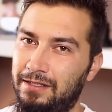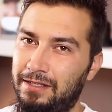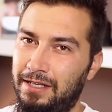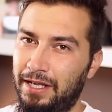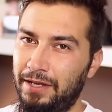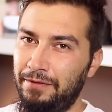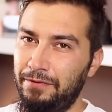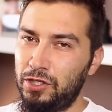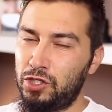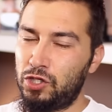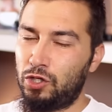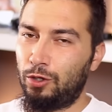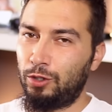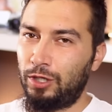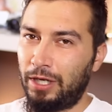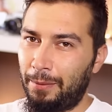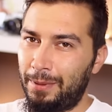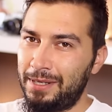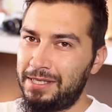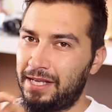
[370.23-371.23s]
Te he visto
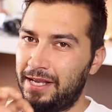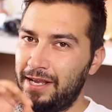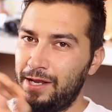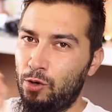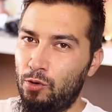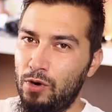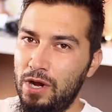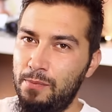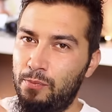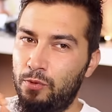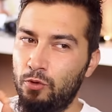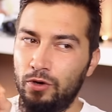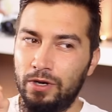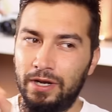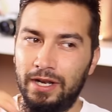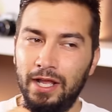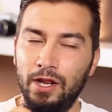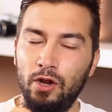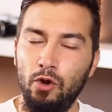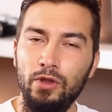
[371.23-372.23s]
otra vez ahí con el
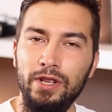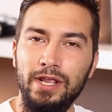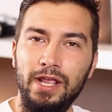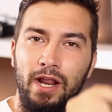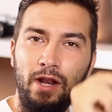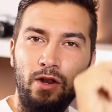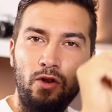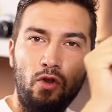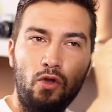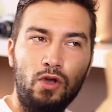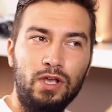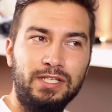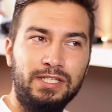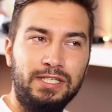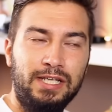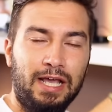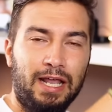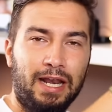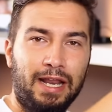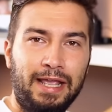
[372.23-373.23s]
puntero yendo
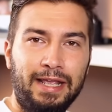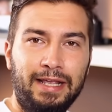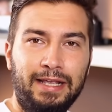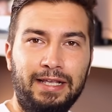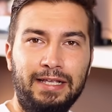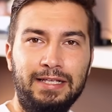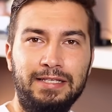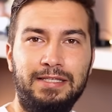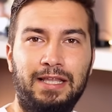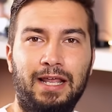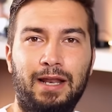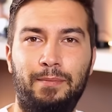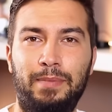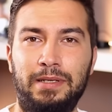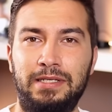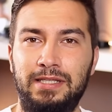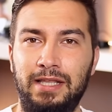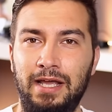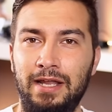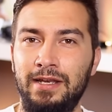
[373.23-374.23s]
hacia la X de la
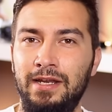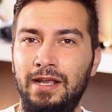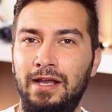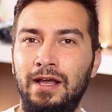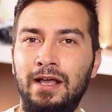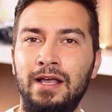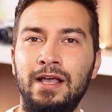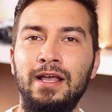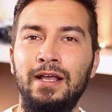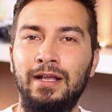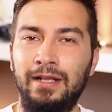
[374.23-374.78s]
pestaña.